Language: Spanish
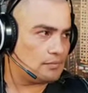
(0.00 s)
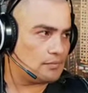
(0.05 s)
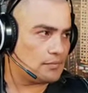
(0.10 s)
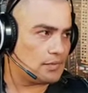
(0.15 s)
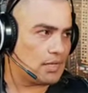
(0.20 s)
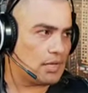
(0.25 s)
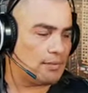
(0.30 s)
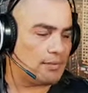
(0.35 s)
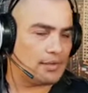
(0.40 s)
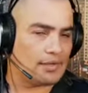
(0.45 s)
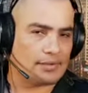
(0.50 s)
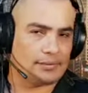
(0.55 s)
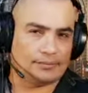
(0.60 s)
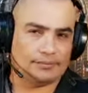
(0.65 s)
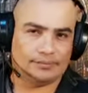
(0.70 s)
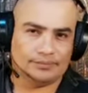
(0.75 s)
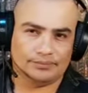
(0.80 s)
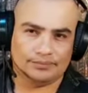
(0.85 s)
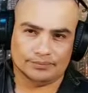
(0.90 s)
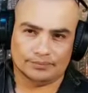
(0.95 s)
A ver,
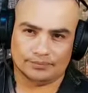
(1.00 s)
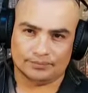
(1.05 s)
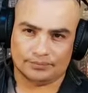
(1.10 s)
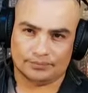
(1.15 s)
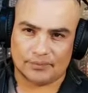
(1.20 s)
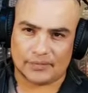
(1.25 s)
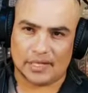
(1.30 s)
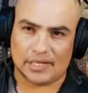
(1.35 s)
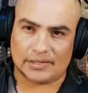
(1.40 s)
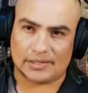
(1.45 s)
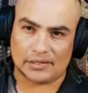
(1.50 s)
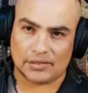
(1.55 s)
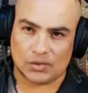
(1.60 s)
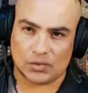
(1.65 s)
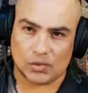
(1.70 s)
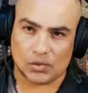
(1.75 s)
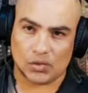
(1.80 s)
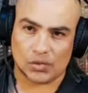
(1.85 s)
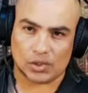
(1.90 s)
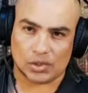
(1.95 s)

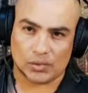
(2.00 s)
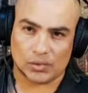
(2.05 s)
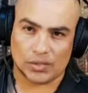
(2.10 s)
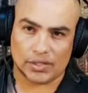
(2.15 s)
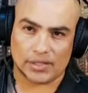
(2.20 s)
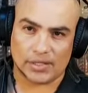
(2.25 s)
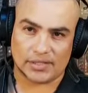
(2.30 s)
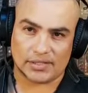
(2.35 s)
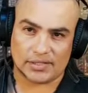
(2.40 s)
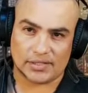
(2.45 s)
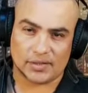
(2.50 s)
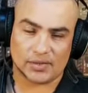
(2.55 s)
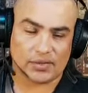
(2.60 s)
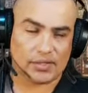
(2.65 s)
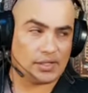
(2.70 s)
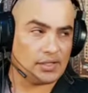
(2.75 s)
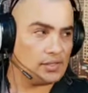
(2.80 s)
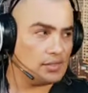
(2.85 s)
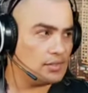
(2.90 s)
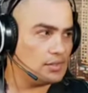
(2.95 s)
atención con lo que voy a decir, ¿ok?